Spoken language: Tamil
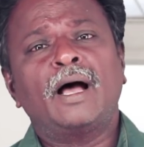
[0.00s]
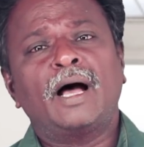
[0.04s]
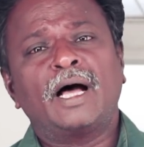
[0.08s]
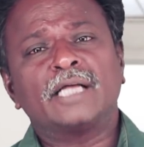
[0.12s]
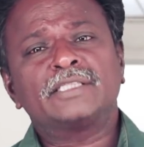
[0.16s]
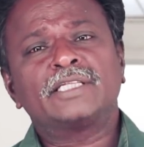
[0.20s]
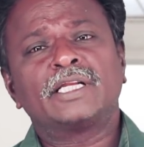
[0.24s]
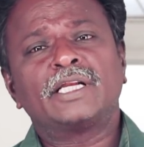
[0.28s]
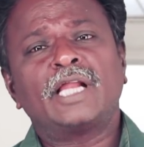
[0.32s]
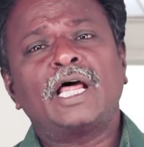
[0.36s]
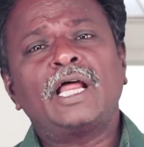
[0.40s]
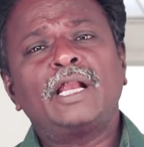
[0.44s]

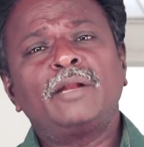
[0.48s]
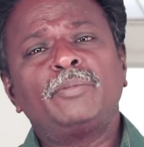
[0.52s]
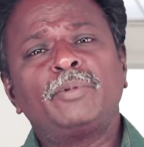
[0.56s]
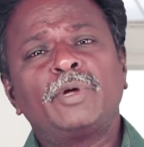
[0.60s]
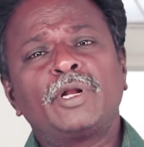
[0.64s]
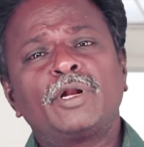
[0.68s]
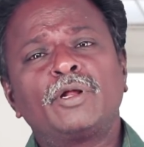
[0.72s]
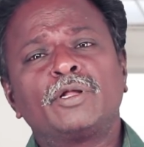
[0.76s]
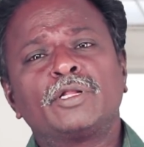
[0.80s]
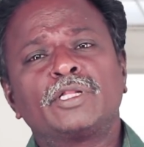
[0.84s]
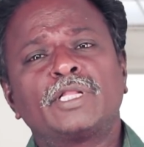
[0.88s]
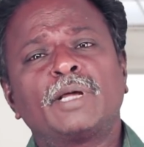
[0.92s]
அந்த நாலு
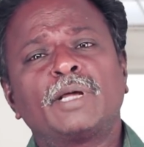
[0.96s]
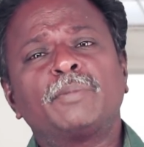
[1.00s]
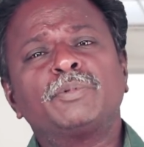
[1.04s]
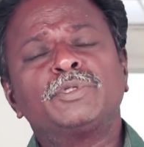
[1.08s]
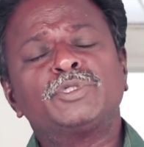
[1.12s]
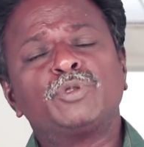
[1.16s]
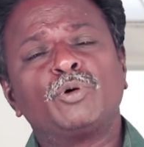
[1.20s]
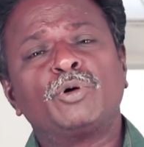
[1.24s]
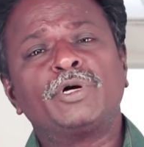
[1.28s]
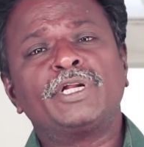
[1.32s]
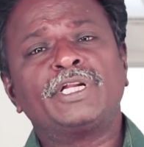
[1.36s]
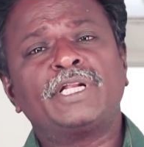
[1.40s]
பேரும்
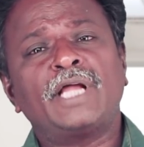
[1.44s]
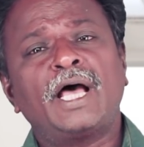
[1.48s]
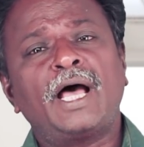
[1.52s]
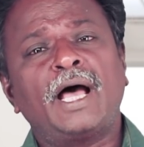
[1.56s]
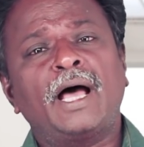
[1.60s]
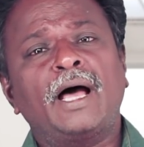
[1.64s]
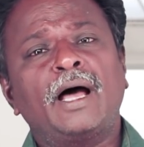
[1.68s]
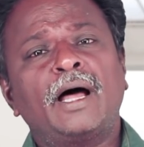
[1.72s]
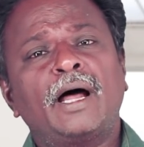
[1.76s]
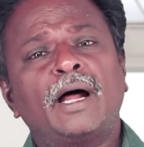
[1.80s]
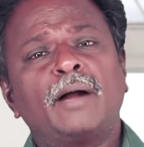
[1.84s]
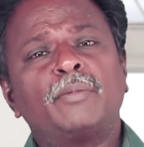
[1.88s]
தப்பிச்சு
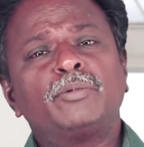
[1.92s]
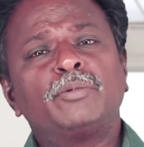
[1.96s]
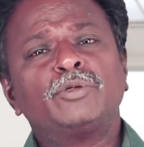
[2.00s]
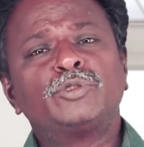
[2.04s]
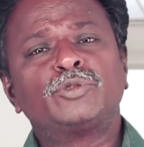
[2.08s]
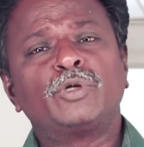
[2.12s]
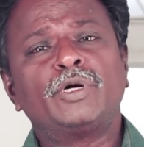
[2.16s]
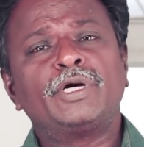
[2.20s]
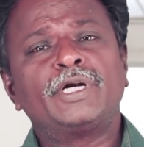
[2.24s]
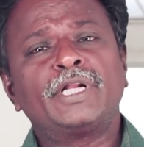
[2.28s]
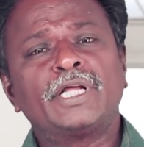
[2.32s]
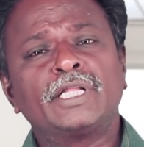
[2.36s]
ஓடிட்டான் அப்படின்னு
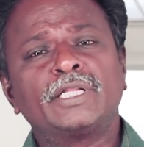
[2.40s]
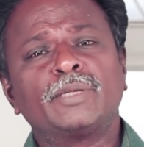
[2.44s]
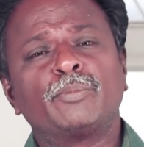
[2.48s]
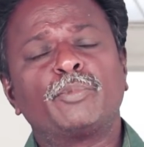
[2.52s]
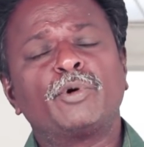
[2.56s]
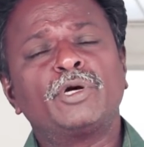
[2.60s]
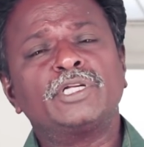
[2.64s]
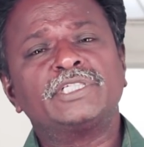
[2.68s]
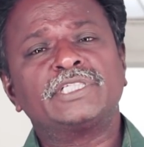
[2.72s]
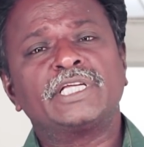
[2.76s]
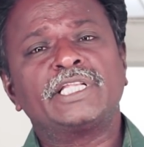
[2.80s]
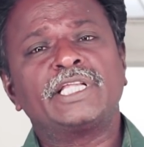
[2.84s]
சொல்லிட்டு அந்த
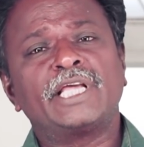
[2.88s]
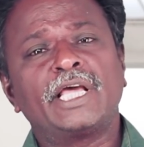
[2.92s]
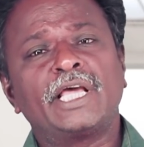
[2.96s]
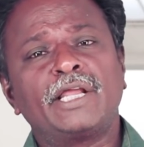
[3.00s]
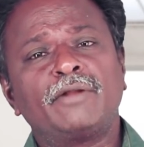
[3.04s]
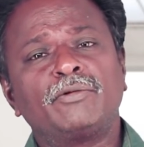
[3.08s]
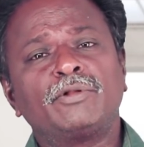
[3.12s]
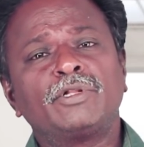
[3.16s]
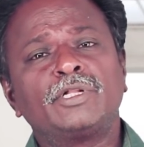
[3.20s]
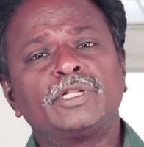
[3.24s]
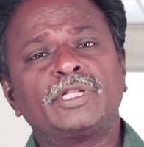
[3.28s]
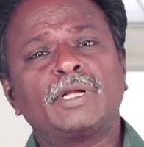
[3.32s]
போலீஸ்
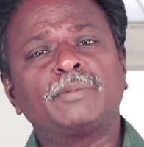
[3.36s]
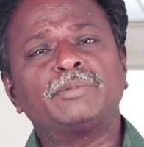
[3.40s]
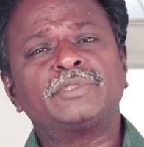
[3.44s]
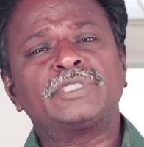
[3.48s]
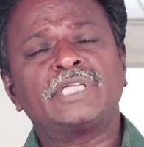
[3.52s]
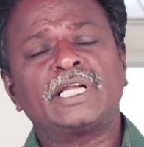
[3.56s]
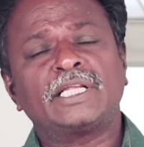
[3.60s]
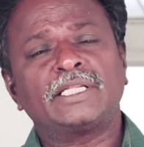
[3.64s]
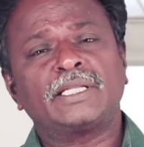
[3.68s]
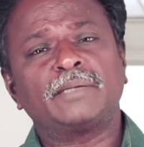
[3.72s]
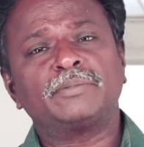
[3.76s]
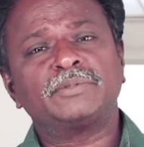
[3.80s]
அதிகாரி வந்து
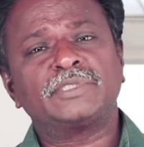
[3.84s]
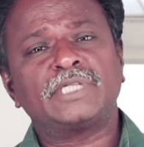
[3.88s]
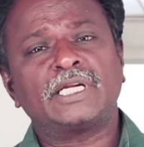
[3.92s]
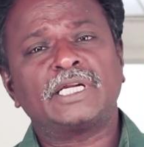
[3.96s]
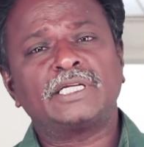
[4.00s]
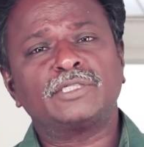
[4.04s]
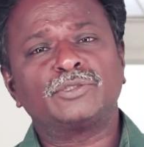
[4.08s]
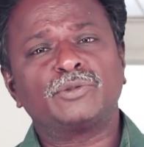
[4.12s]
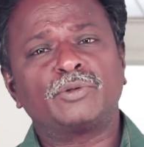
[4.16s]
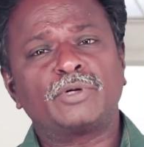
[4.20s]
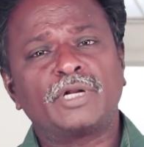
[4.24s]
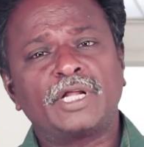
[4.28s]
தப்பிச்சிட்டான்
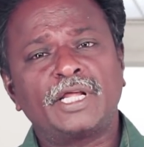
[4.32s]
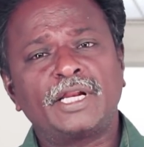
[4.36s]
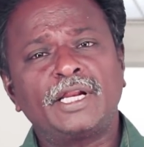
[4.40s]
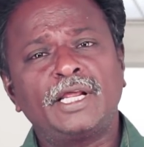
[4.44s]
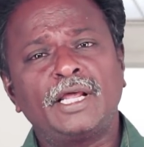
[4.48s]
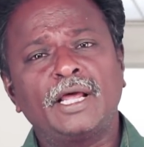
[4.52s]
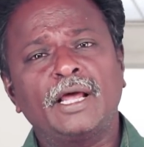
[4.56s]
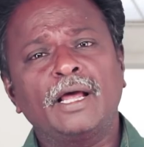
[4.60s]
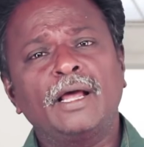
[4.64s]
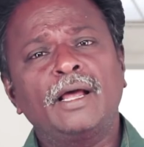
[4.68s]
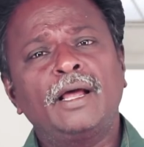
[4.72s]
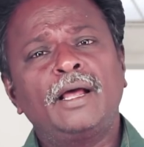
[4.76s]
தப்பிச்சிட்டான்னு சொல்கிறாரு
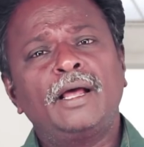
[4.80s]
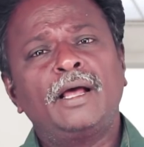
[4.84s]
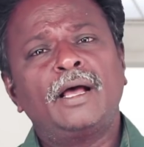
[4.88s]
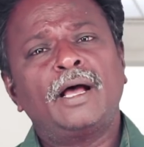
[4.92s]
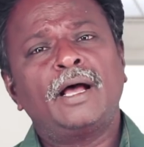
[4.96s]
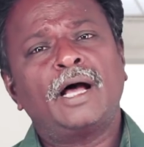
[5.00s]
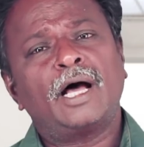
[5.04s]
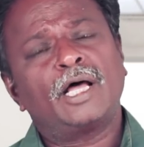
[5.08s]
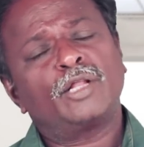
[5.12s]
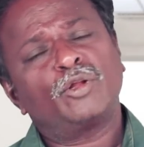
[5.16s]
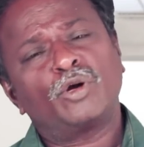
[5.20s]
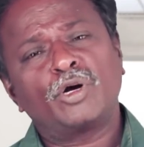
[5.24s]

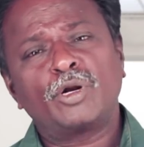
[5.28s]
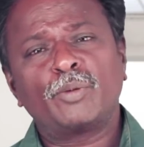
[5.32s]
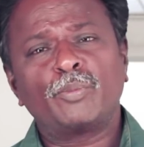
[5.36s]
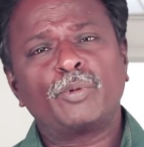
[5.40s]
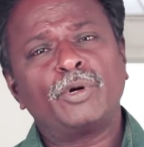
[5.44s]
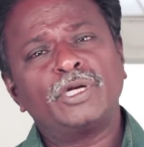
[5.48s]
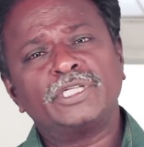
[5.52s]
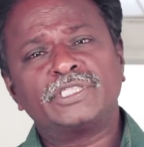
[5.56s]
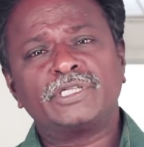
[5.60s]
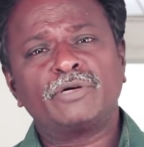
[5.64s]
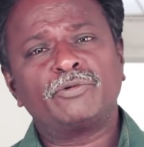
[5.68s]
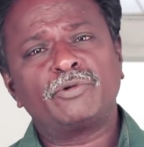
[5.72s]
அதோட
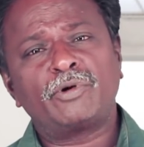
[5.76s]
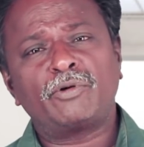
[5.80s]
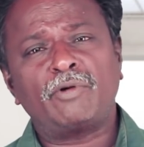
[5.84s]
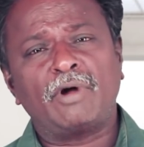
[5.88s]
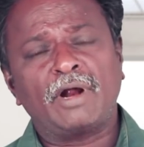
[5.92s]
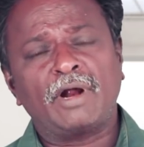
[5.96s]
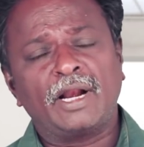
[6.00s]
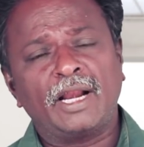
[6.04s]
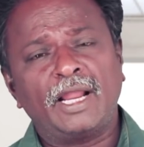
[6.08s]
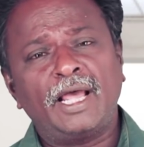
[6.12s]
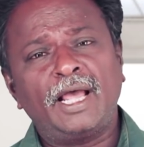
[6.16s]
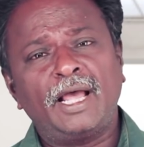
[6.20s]
போலீஸில்
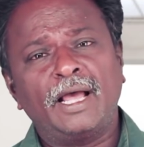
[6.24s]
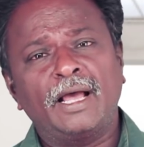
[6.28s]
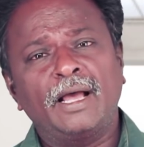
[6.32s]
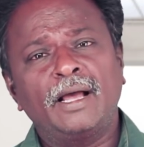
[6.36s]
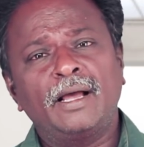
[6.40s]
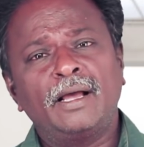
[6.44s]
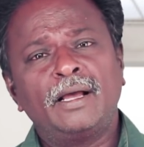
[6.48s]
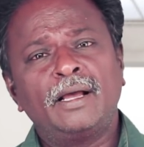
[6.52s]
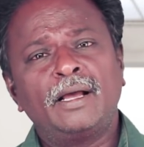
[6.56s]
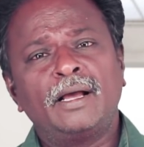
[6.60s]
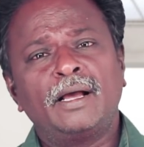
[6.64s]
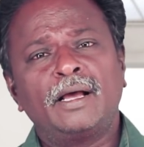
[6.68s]
விட்டுருவாங்களா
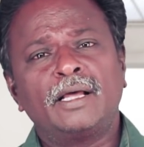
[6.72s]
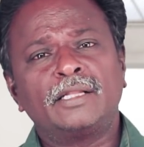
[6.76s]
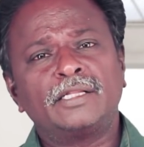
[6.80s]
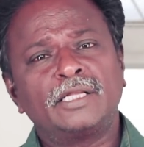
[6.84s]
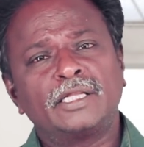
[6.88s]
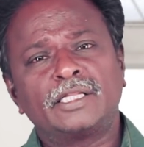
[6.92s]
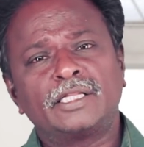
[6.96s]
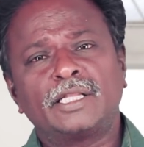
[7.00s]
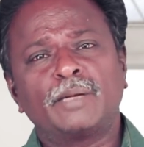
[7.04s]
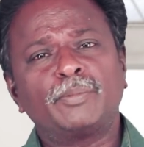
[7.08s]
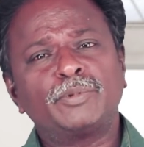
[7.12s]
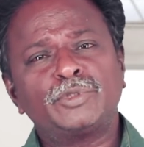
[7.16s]
அந்த
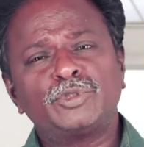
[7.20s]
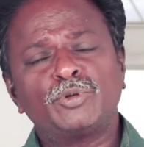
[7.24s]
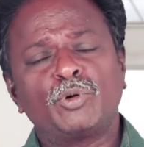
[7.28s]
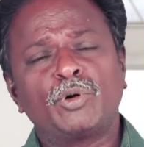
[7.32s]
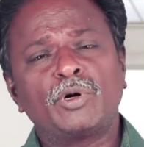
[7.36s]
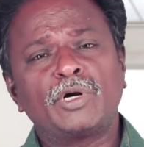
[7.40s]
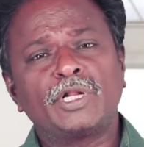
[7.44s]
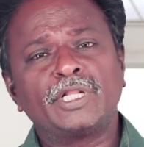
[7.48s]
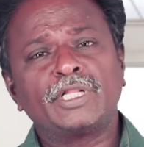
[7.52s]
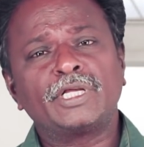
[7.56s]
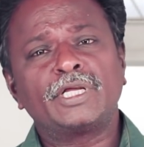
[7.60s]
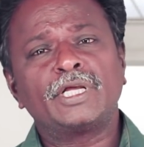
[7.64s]
தப்பிச்சு
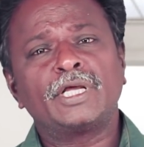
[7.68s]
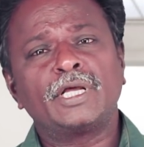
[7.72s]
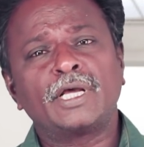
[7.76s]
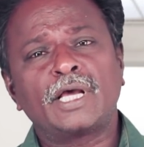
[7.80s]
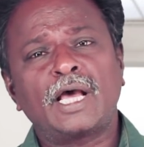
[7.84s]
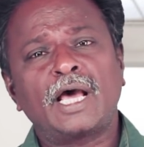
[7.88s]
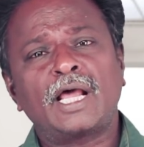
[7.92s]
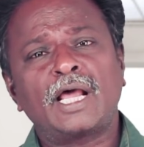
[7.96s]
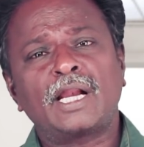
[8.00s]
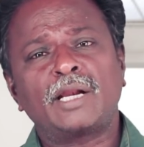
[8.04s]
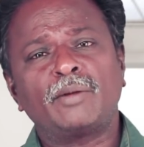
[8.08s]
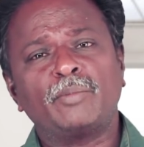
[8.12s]
ஓடினதுக்கு
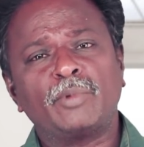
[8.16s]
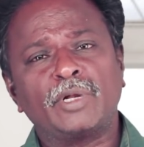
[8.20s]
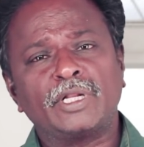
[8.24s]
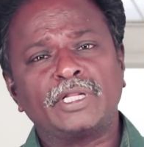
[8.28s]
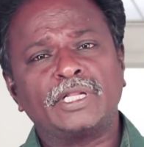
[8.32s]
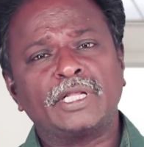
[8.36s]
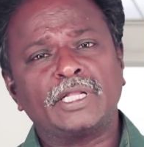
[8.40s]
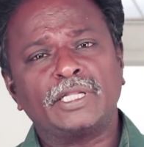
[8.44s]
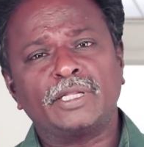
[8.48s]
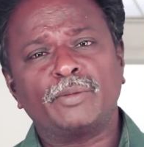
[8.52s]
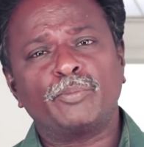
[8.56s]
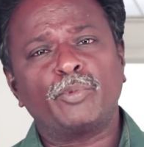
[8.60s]
காரணமாக
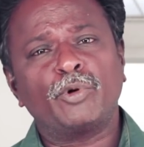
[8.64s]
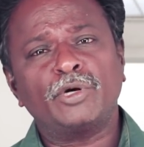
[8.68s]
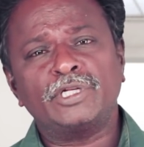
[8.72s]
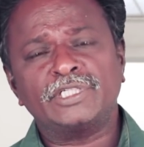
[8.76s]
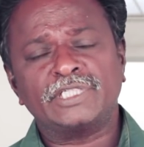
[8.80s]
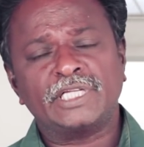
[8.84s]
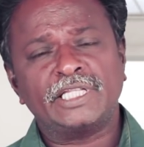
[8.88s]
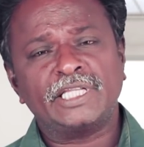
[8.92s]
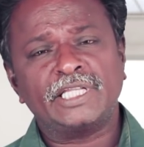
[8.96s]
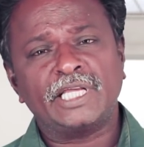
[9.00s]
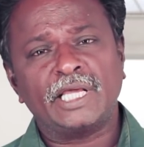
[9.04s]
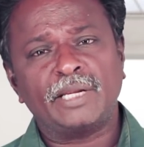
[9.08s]
இருந்த அந்த
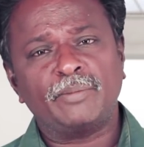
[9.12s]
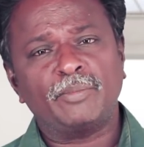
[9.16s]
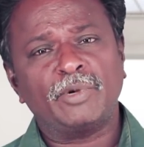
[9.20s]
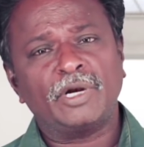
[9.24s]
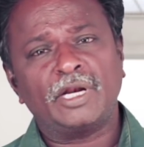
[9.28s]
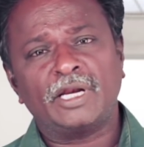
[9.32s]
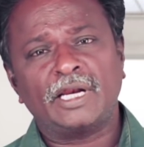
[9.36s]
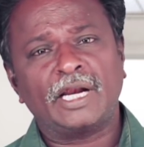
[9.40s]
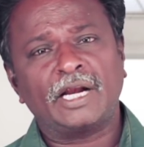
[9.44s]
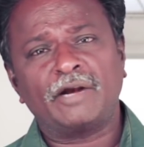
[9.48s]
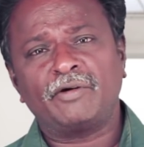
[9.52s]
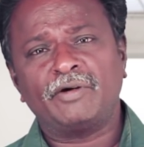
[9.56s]
போலீஸ் அதிகாரி
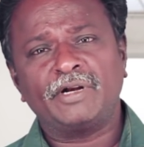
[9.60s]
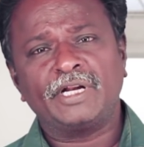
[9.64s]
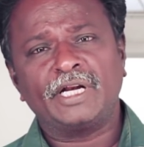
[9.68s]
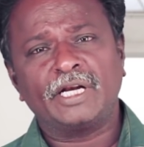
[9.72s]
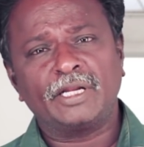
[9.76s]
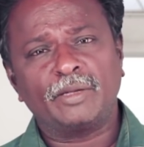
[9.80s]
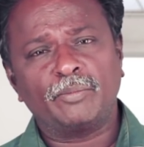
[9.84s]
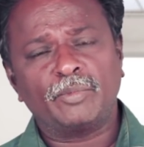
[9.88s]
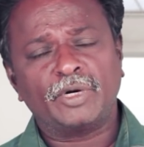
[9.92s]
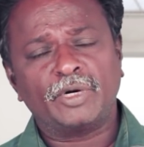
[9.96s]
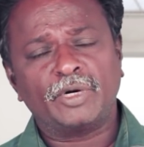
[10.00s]
மேலே நடவடிக்கை எடுக்க